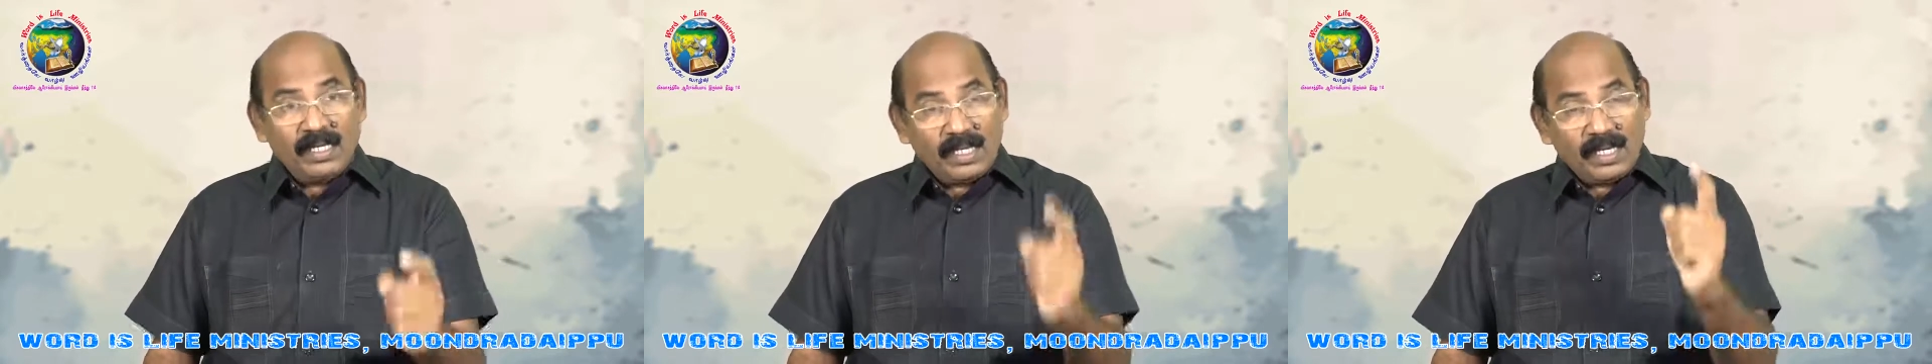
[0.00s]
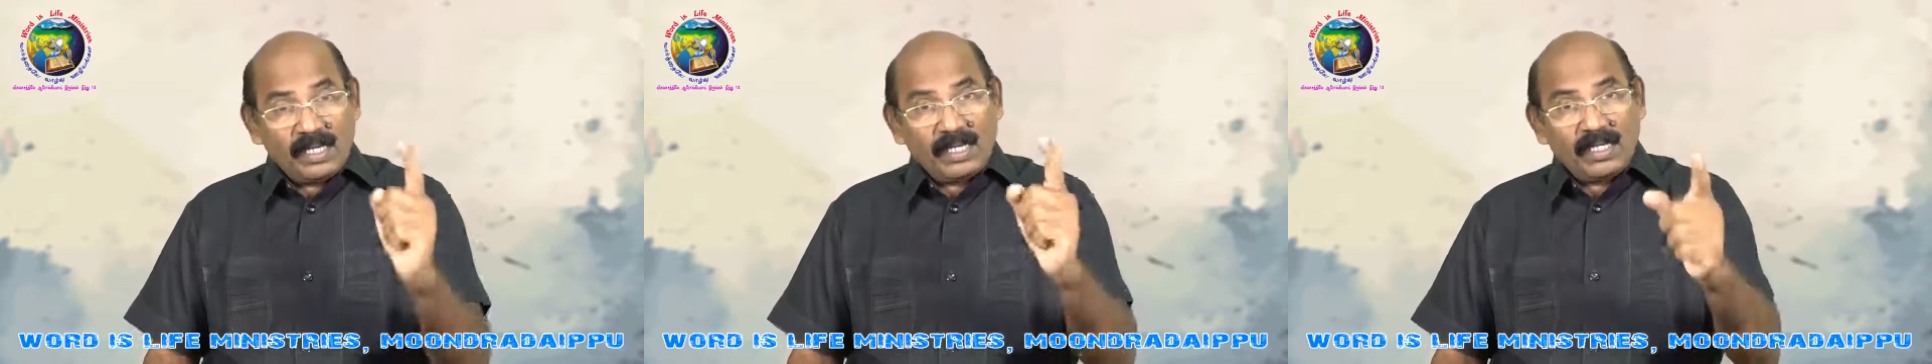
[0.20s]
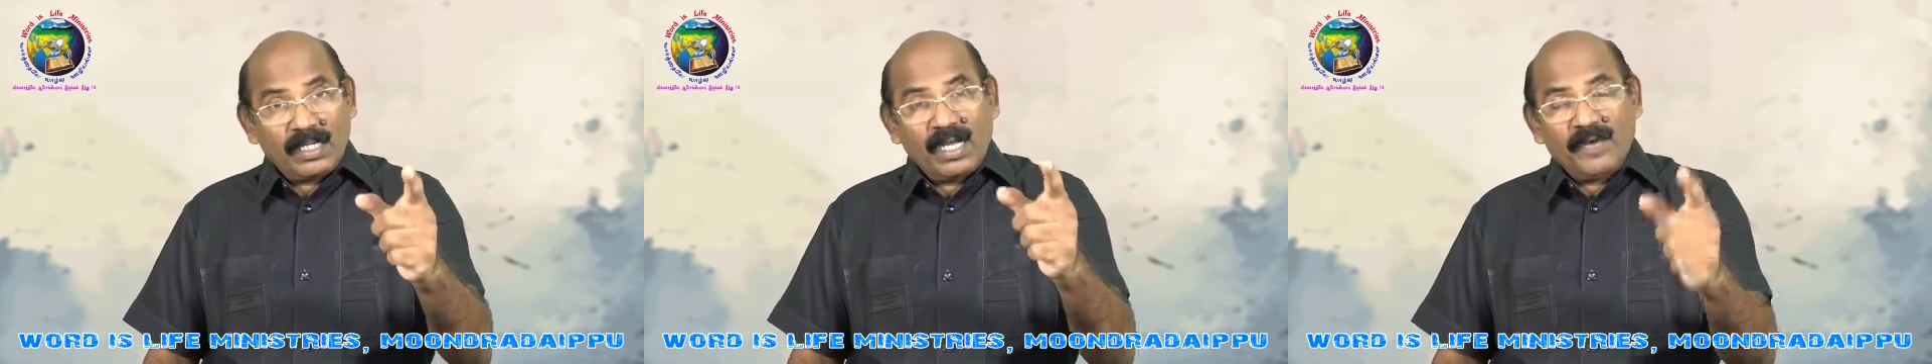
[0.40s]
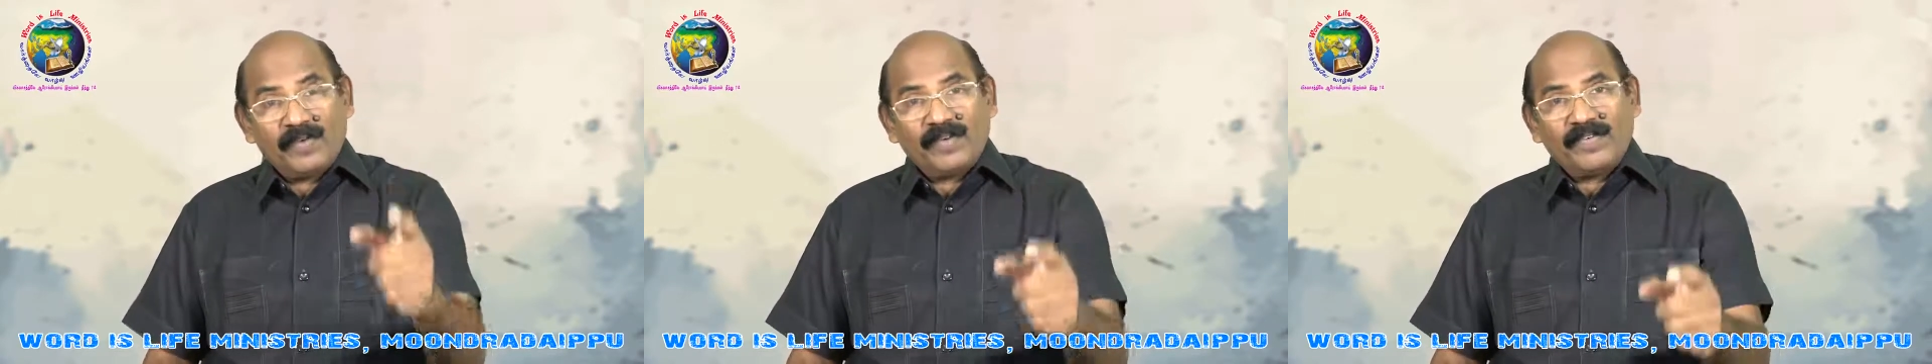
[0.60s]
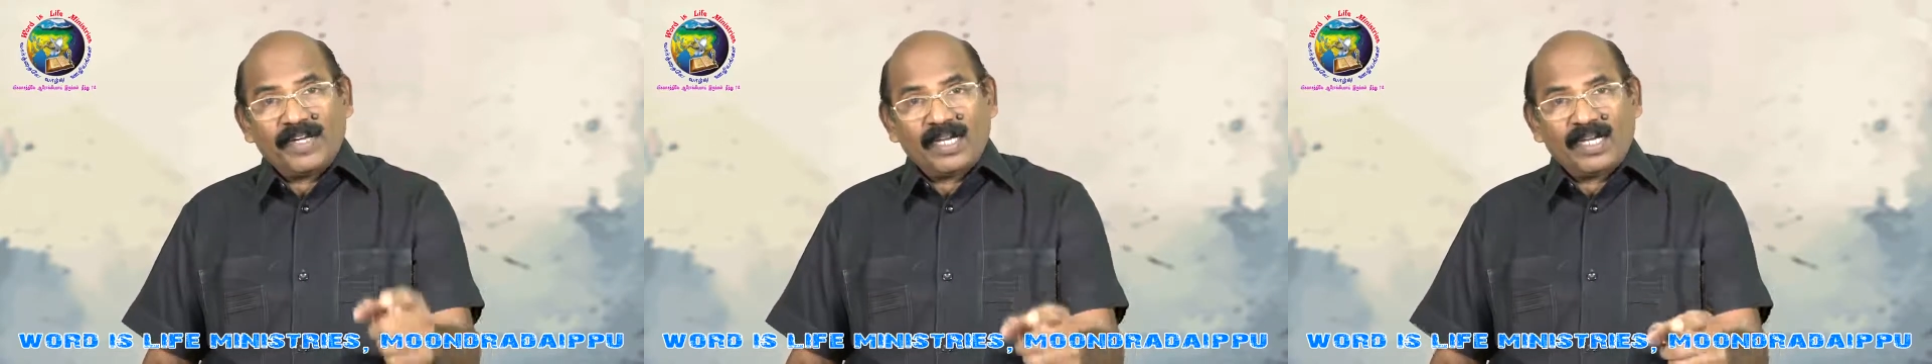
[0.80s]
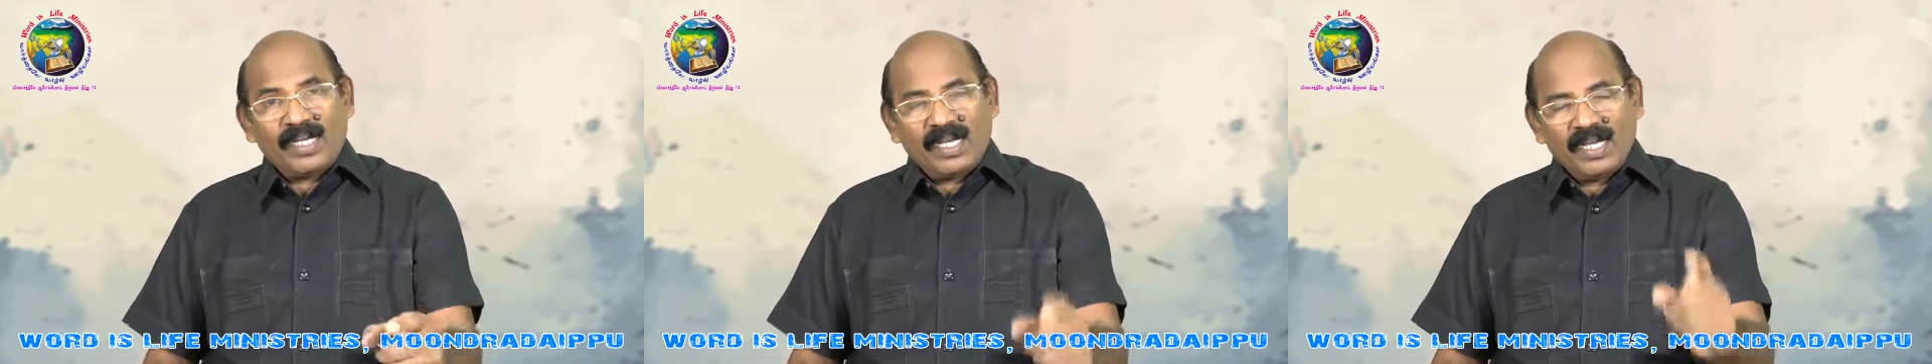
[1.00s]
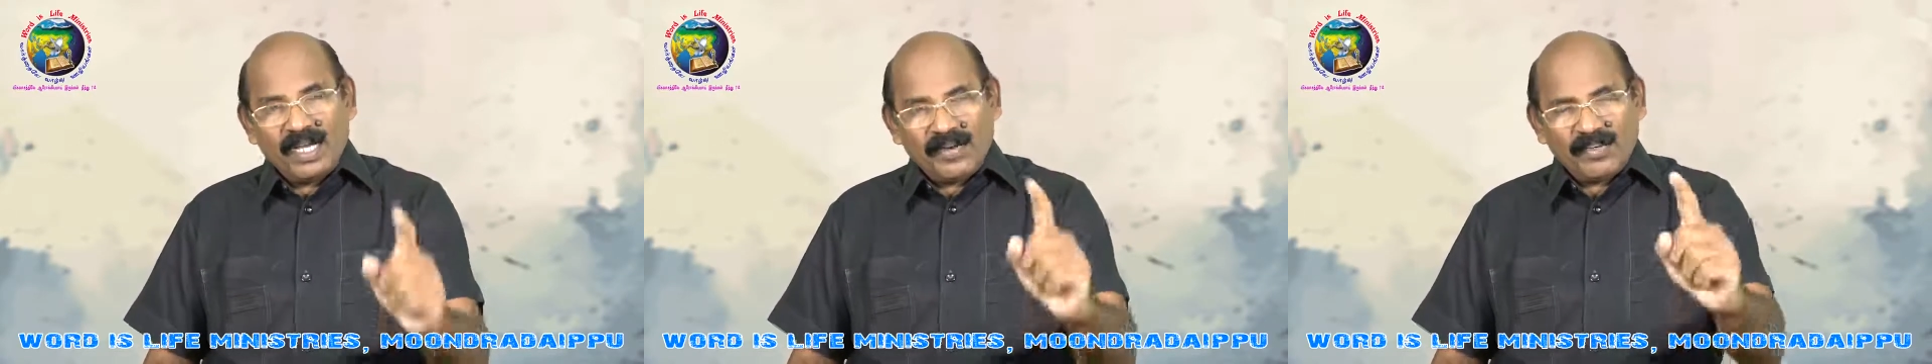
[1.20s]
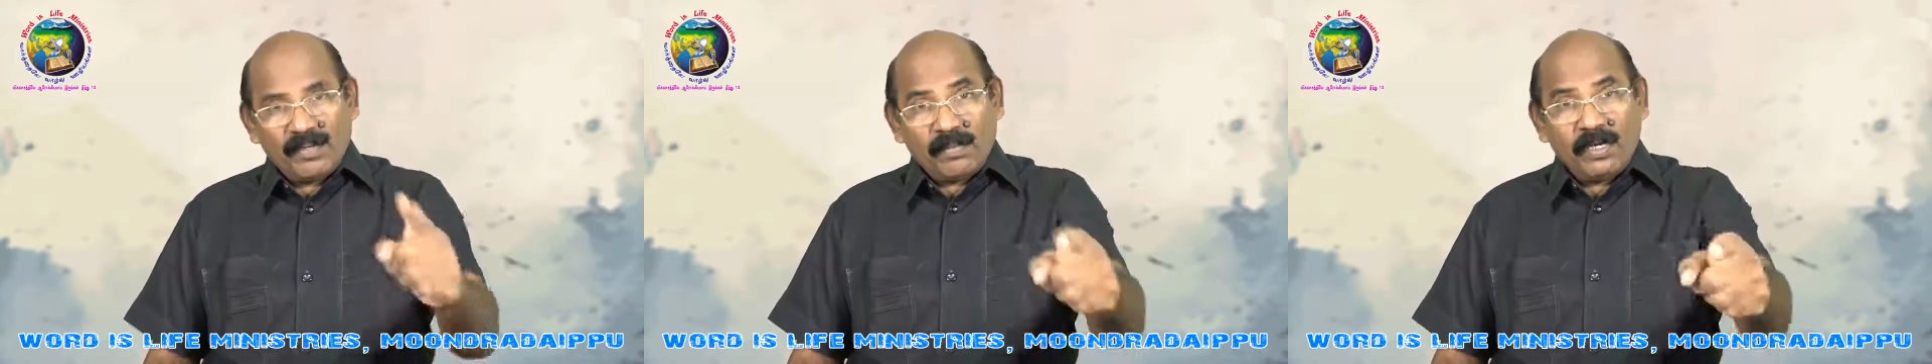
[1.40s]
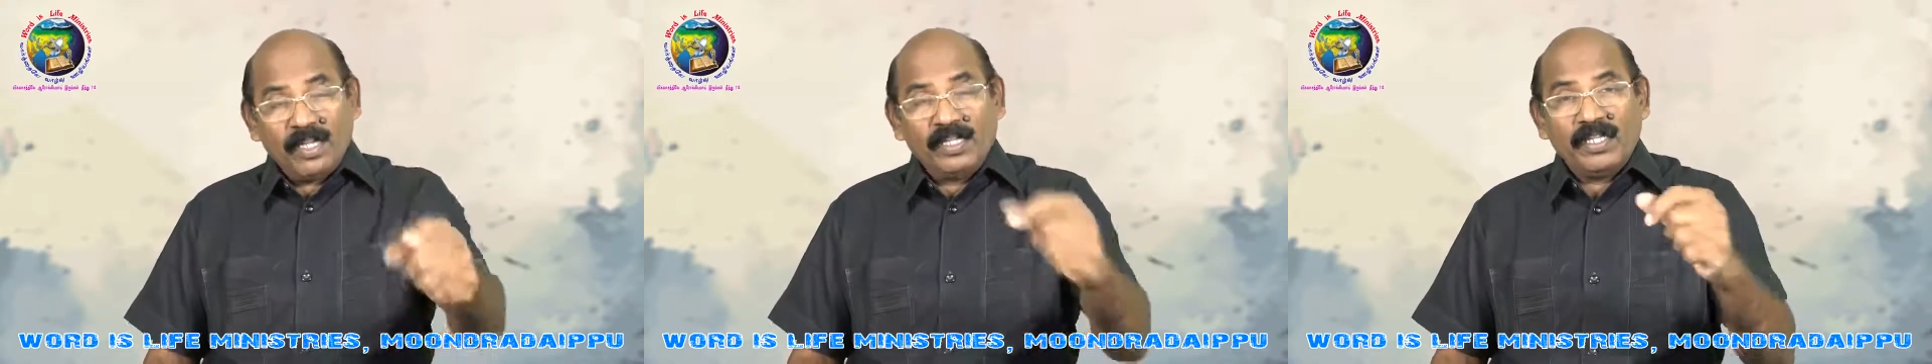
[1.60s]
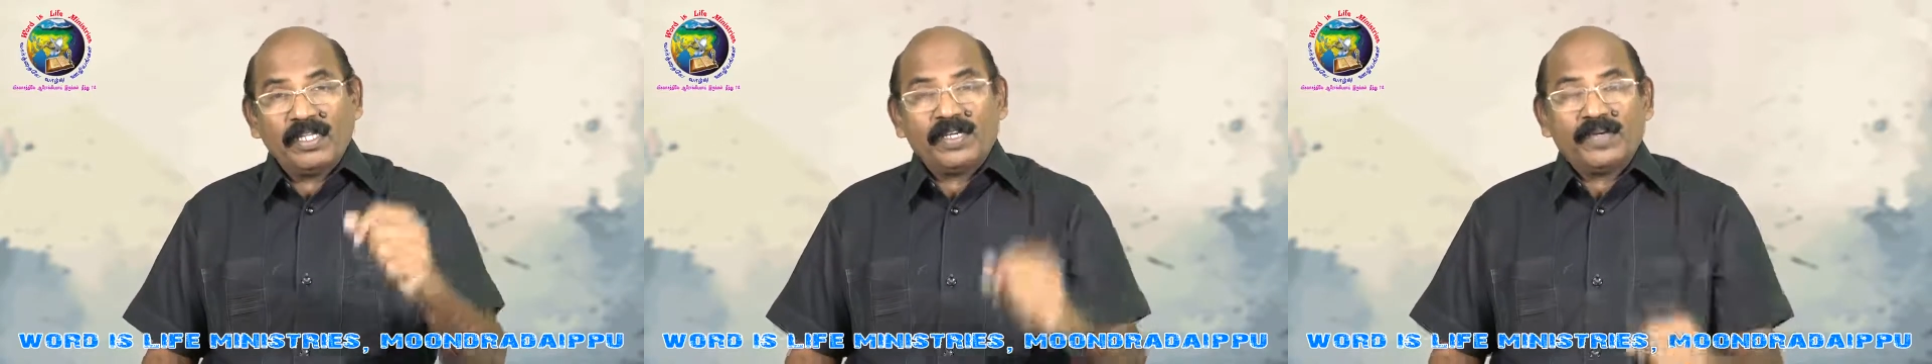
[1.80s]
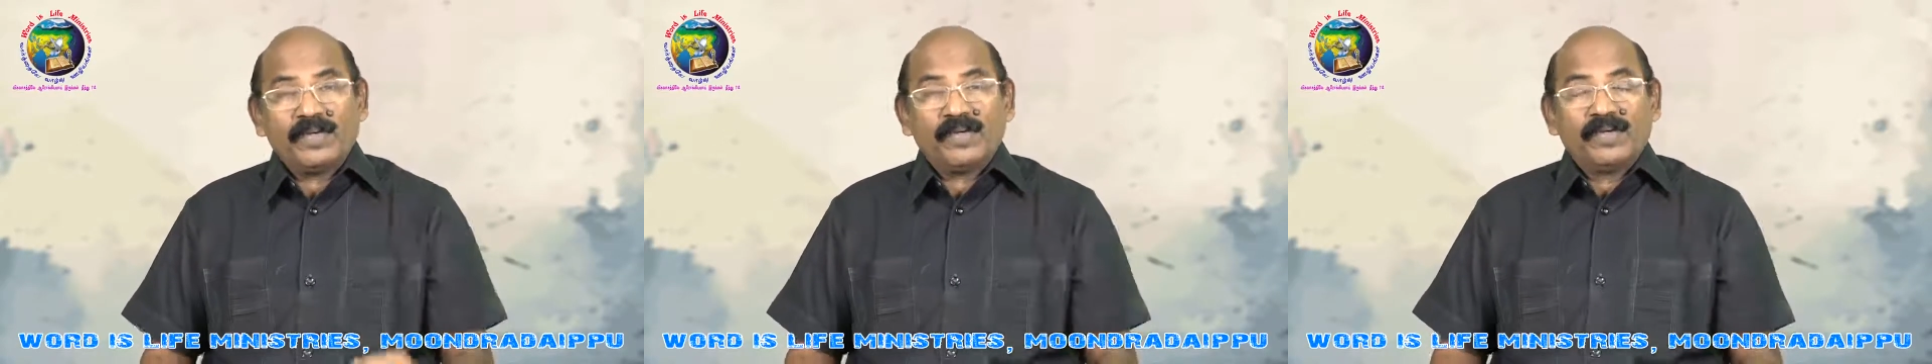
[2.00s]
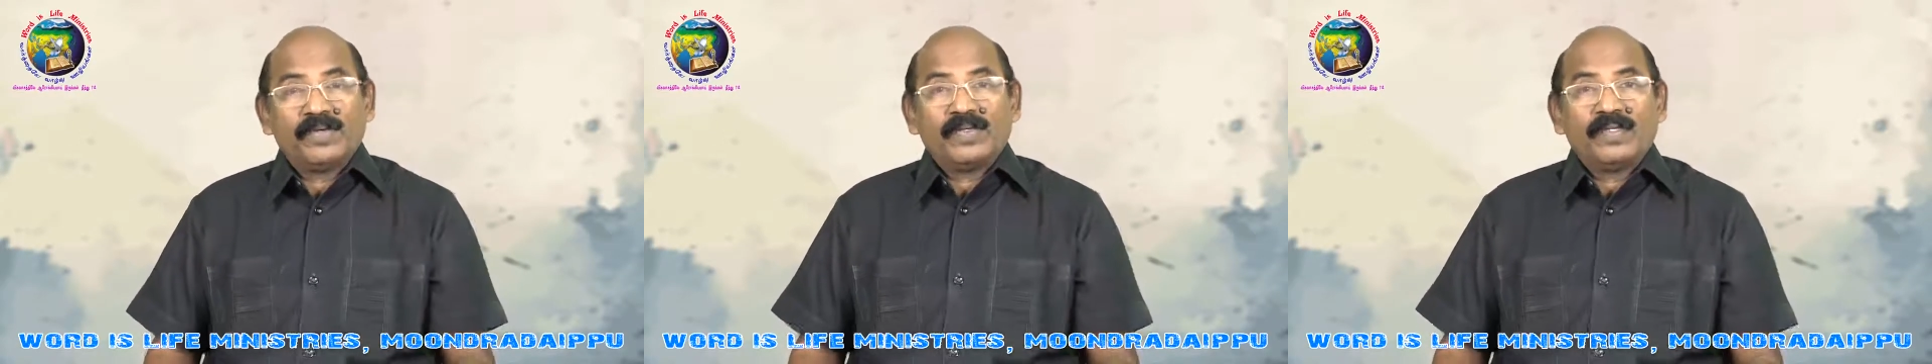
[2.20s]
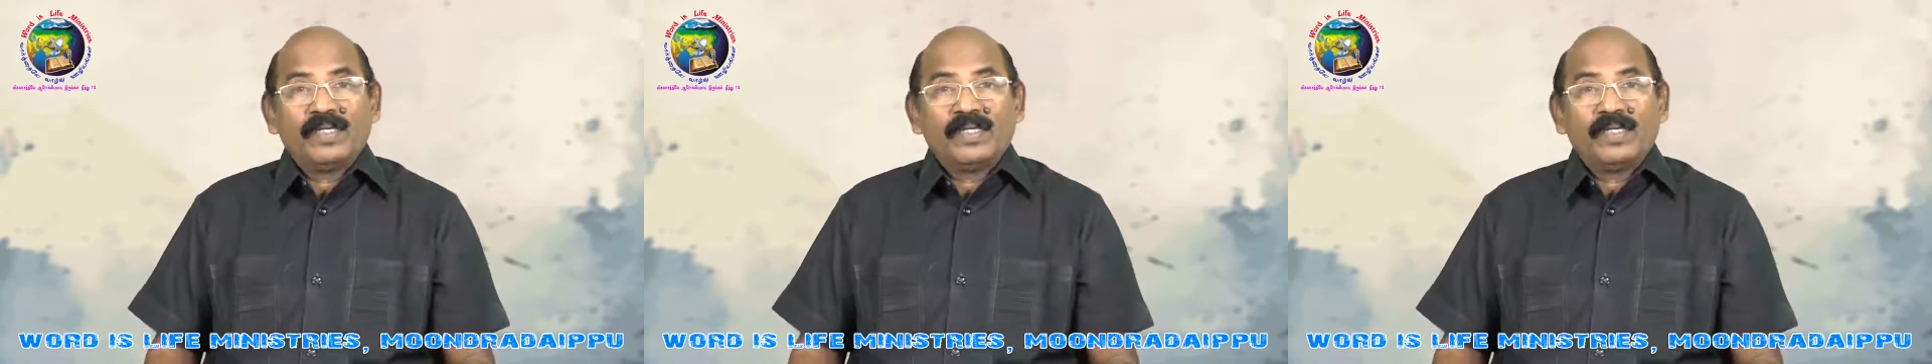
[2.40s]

எனக்கு எதிராக அவன் வரானா அவனை பழி தீக்கணும்